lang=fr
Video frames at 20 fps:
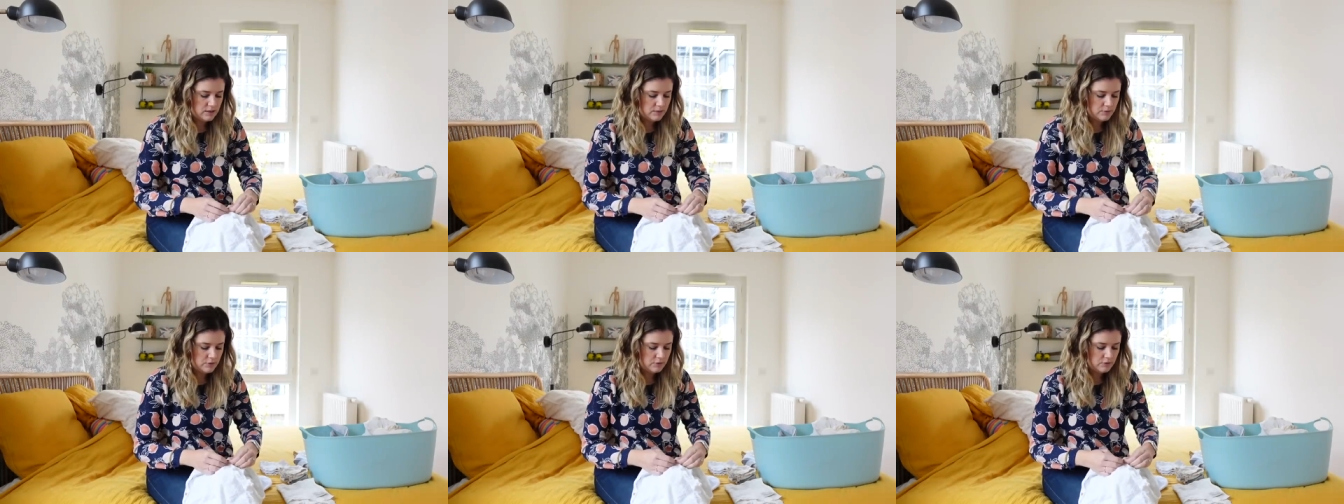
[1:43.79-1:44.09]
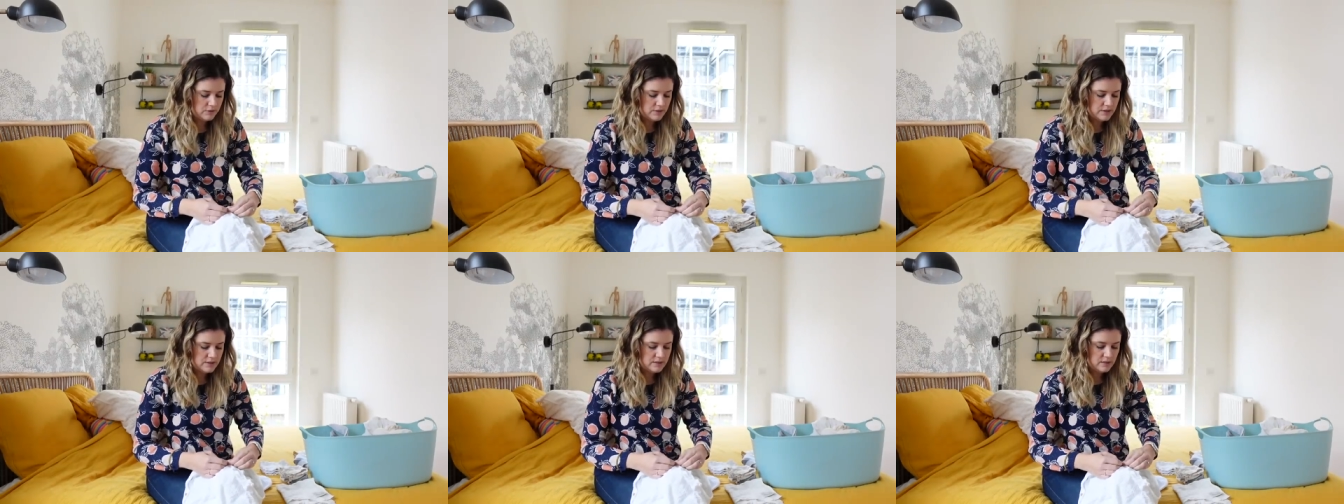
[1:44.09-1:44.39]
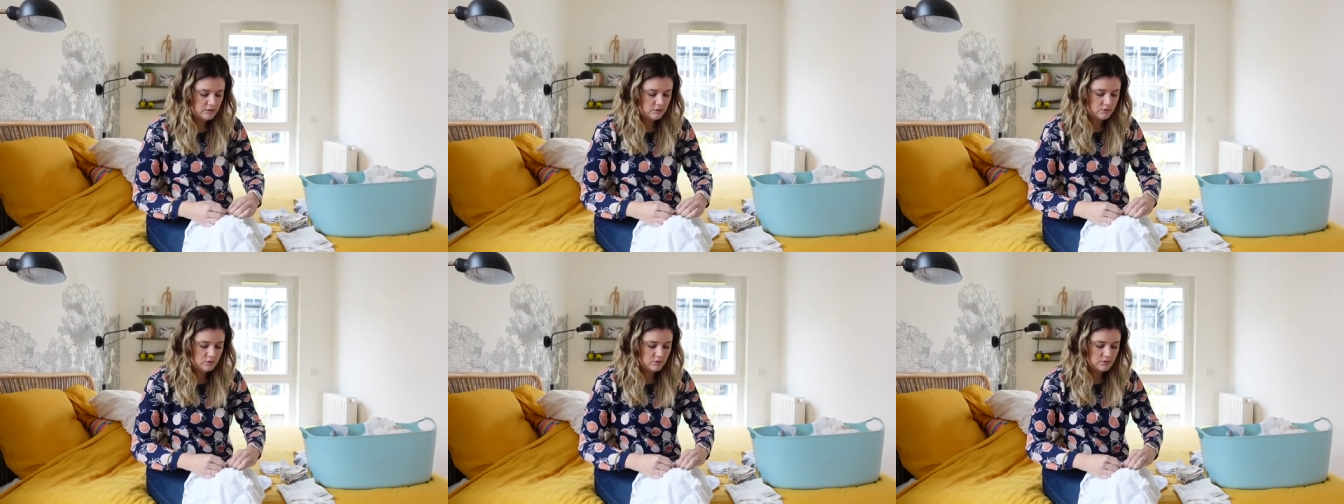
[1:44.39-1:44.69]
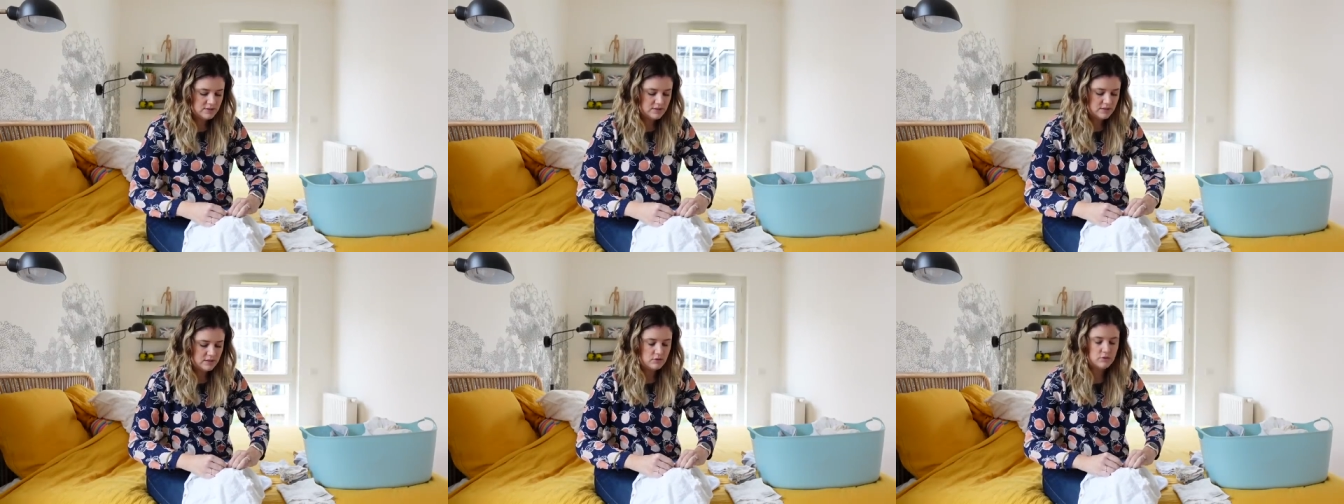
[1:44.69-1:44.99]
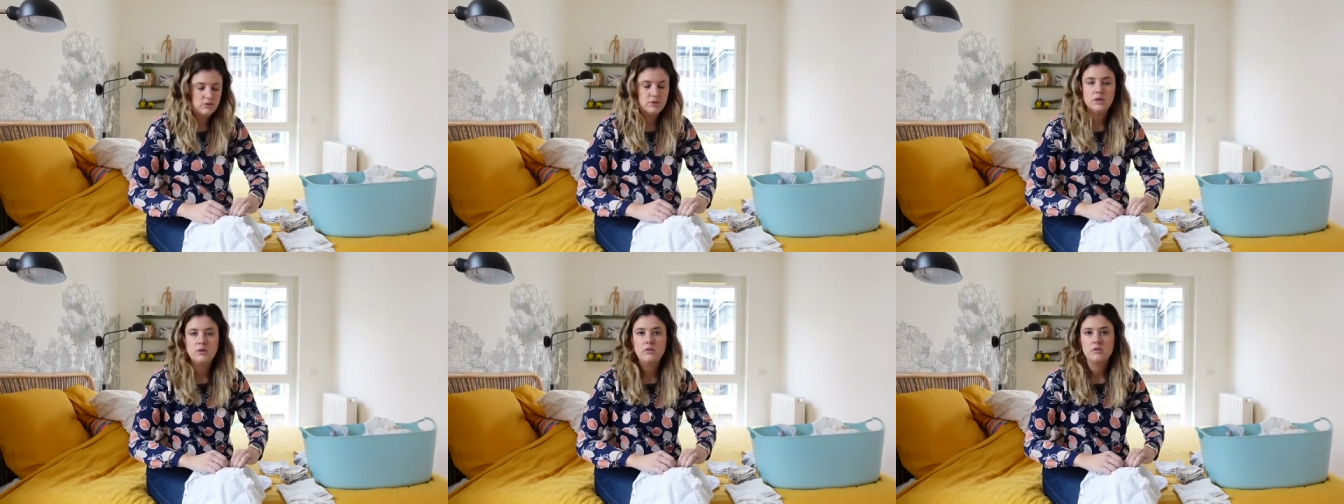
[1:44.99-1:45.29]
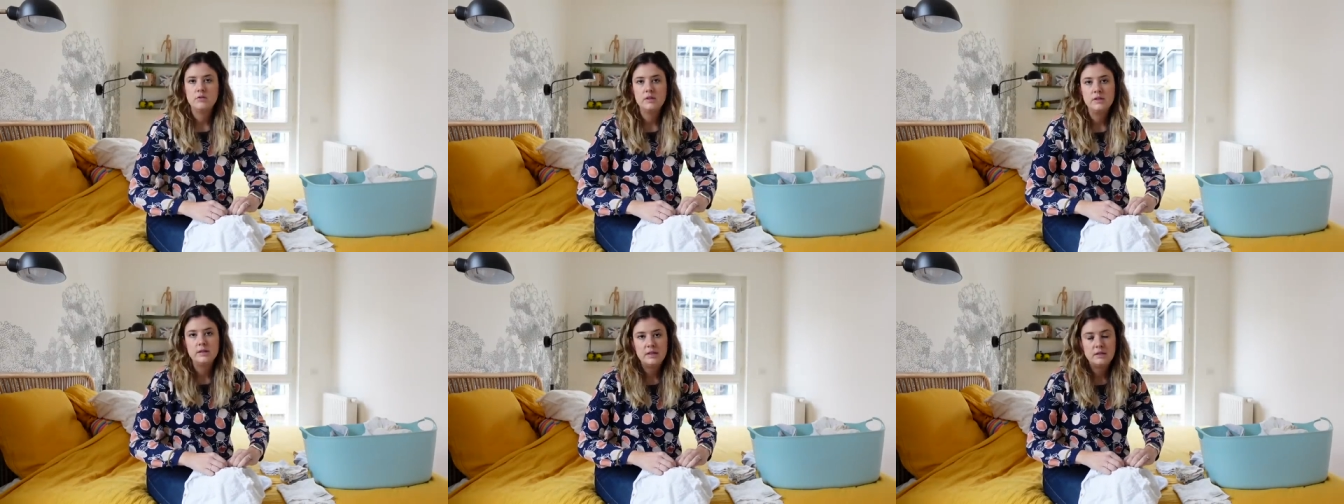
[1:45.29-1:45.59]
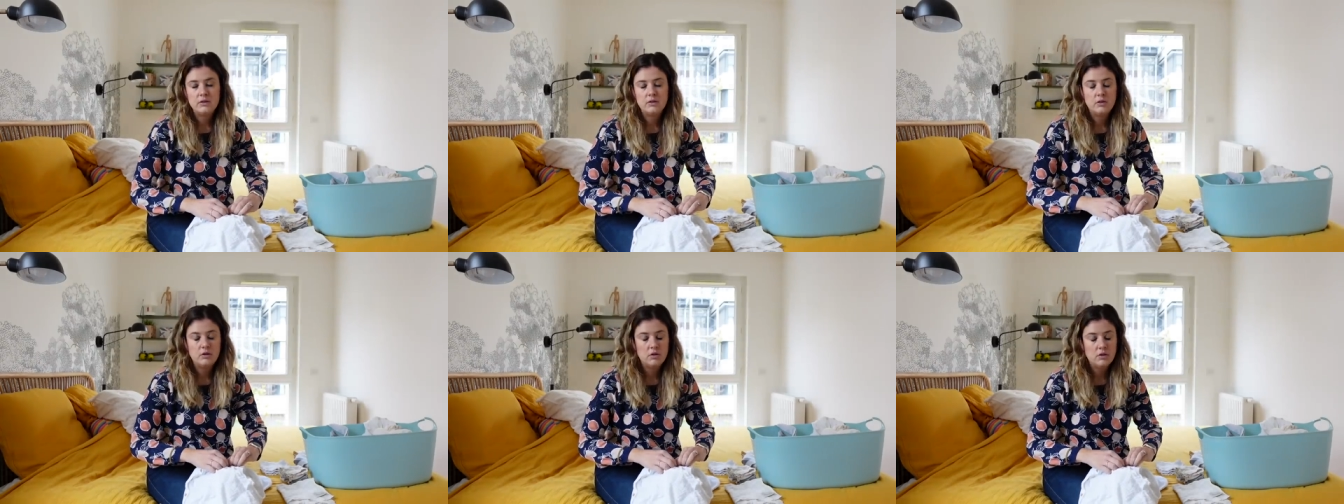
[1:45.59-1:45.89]
La bonne nouvelle c'est que donc ça n'a duré que
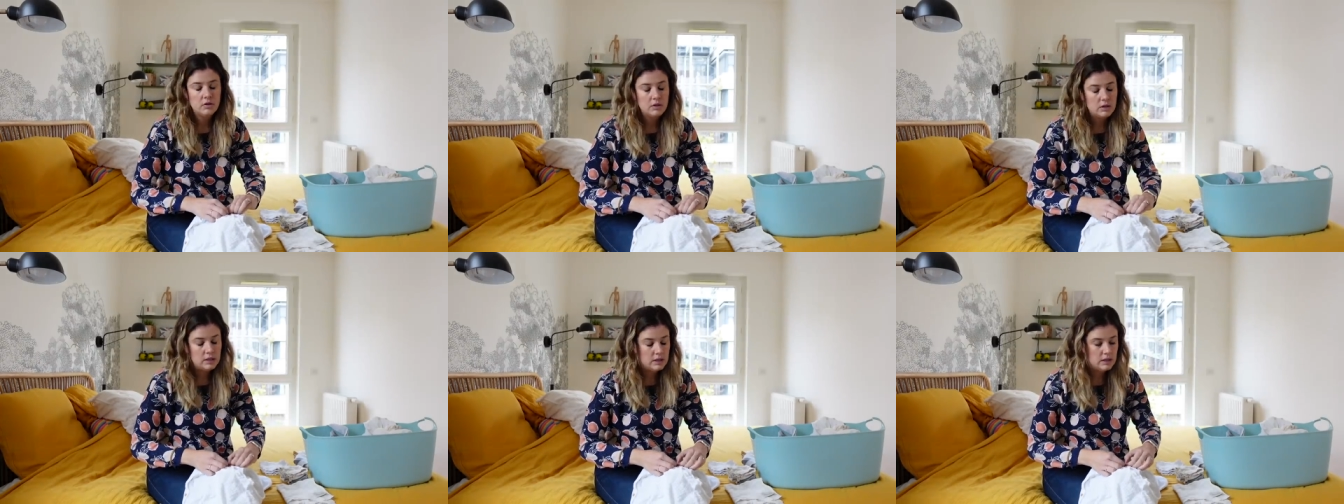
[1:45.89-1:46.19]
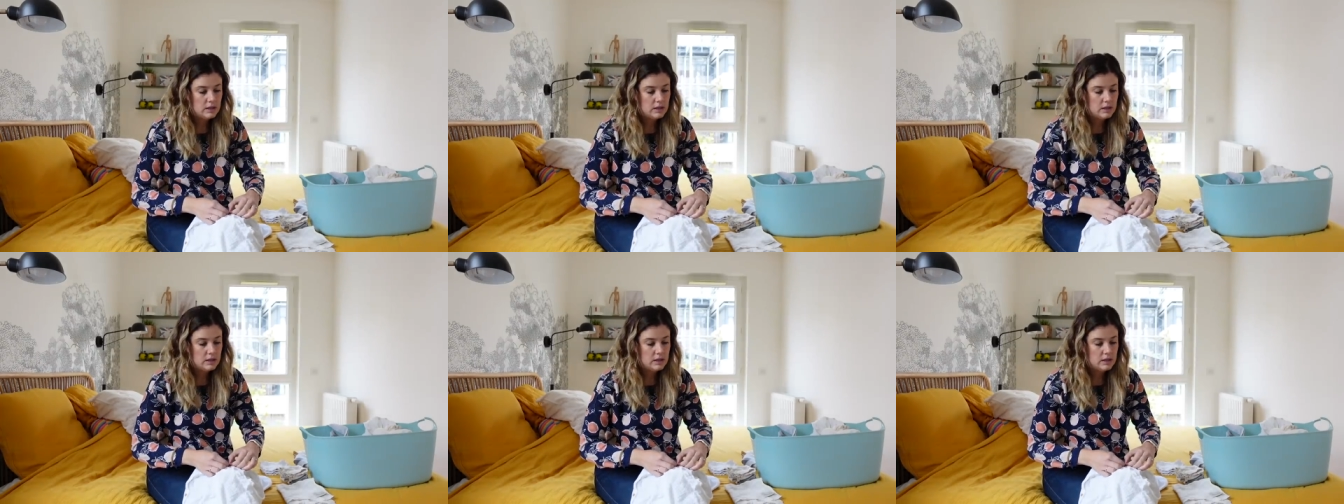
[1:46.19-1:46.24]
24 heures